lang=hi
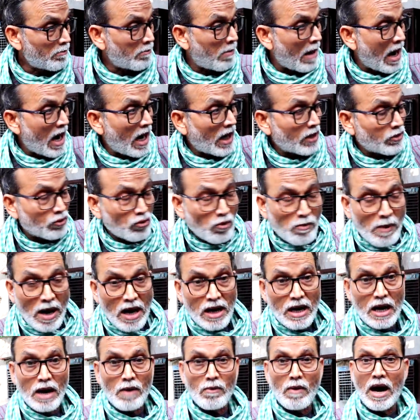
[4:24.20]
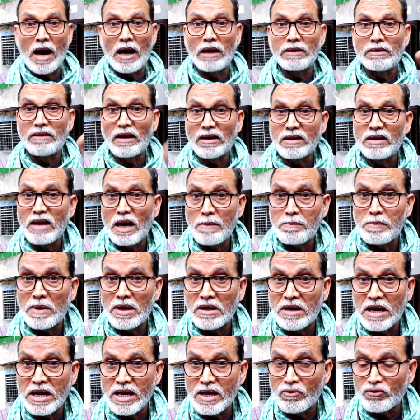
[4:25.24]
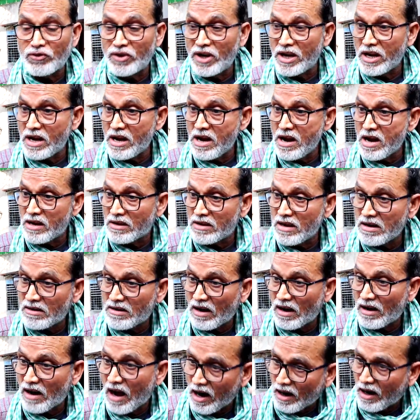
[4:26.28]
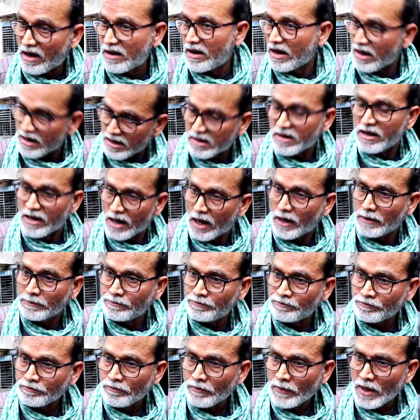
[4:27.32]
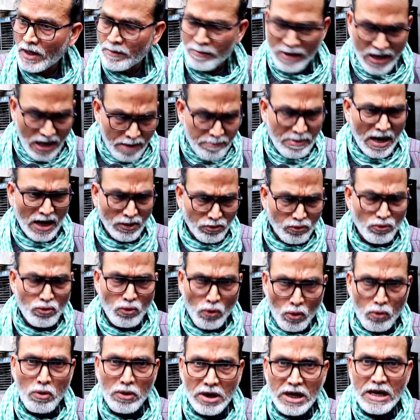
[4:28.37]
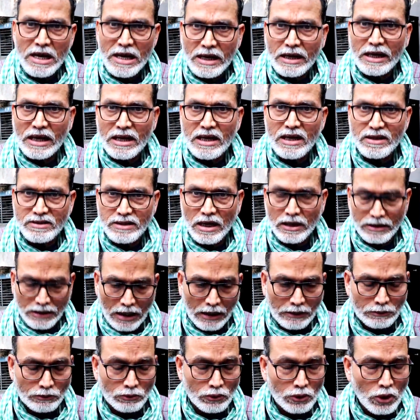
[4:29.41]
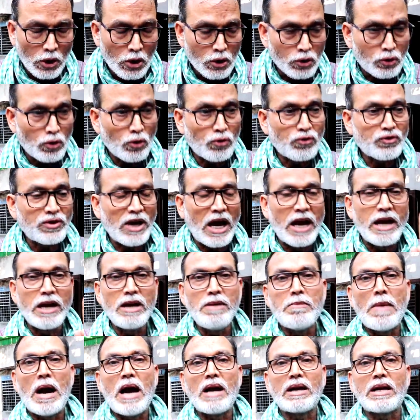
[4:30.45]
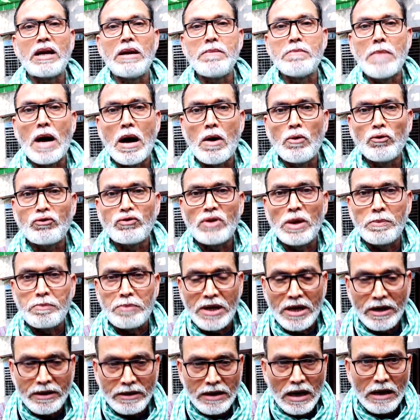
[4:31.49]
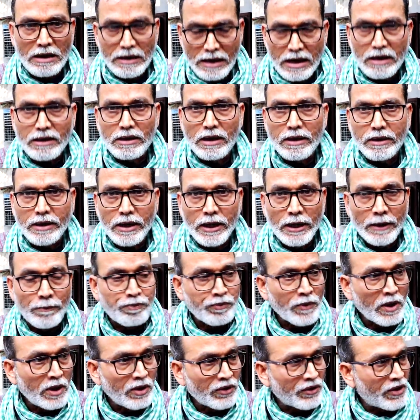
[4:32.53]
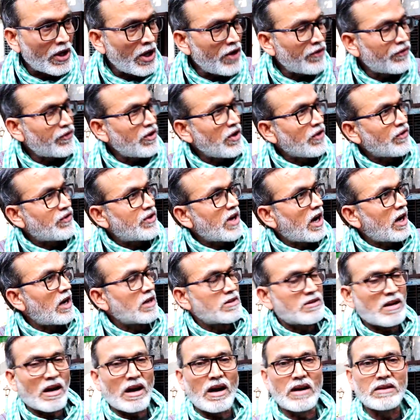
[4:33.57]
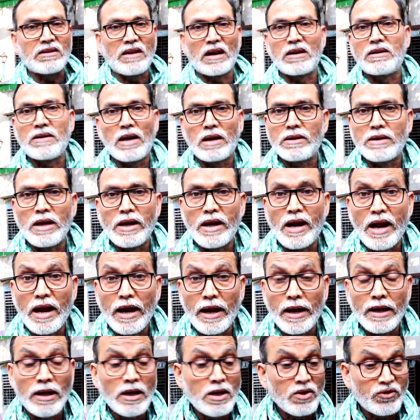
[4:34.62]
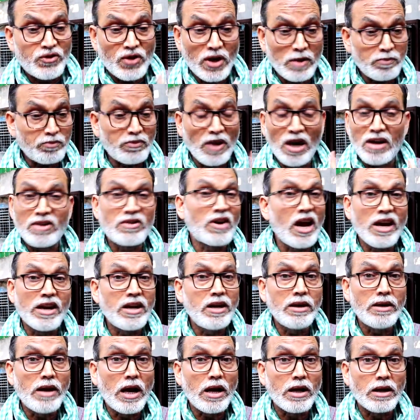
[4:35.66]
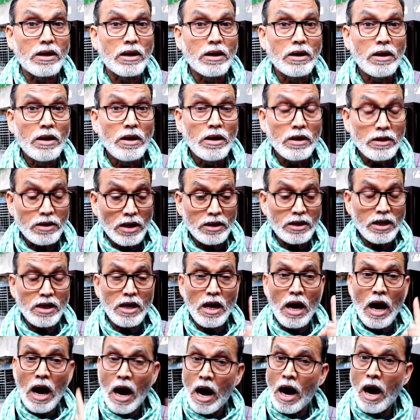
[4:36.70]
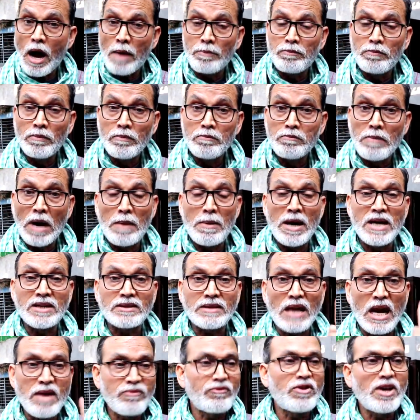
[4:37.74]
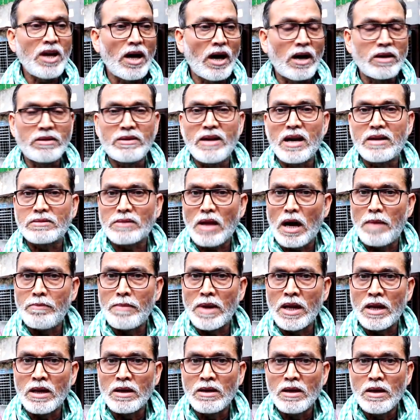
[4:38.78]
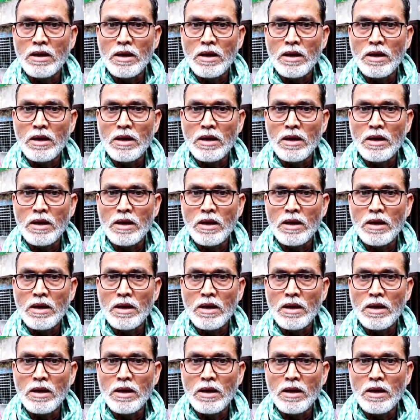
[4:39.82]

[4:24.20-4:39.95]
माँ दोबारा वहाँ धरने पर गई उसने एक दिन का नाका नहीं किया मैं ये बात उन लोगों के लिए कहना चाहता हूँ जो शाहीन बाग की माओ से प्रेरणा लेकर के देश की जगह जगह धरना दे रहे हैं सिर्फ धरना ही नहीं यदि आप बाबा साहेब की अध्यक्षता में